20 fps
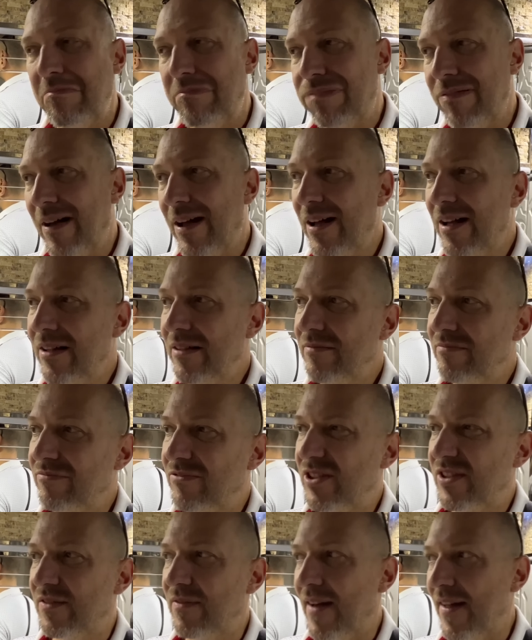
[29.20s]
boah,
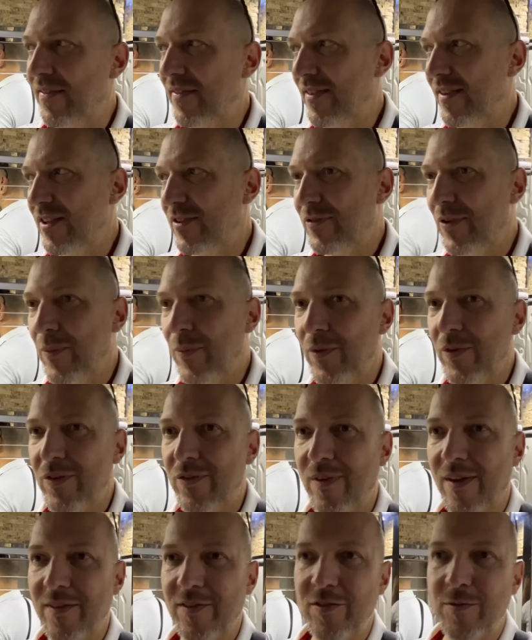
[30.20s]
20,
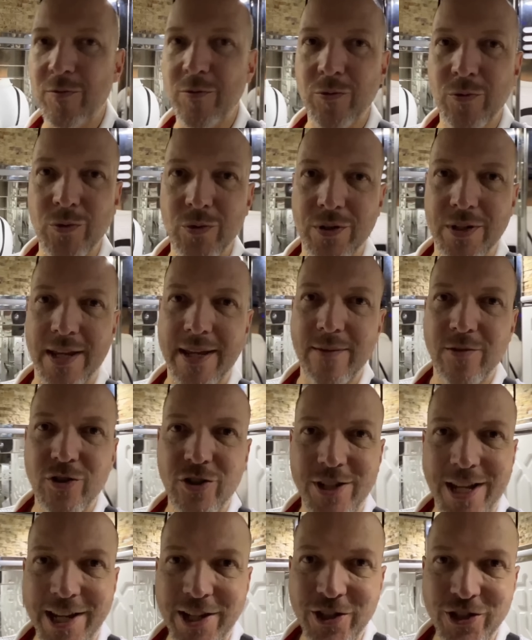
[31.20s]
25 Minuten im
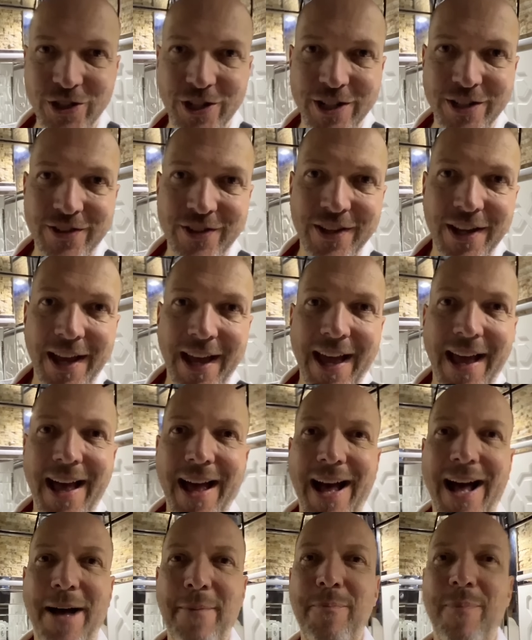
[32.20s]
Stechschritt
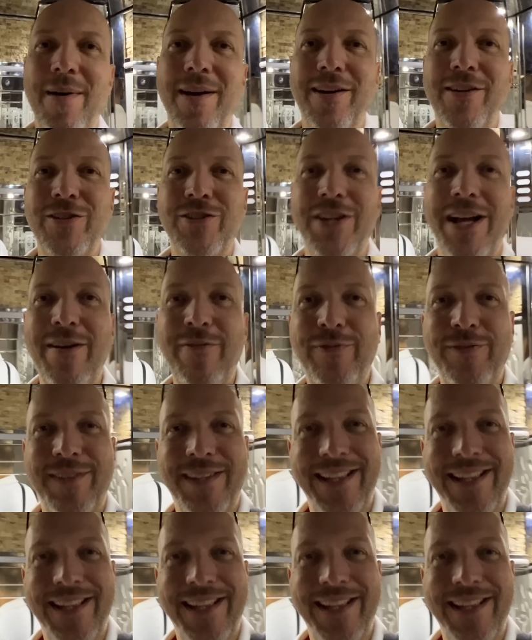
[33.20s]
hat man geschafft.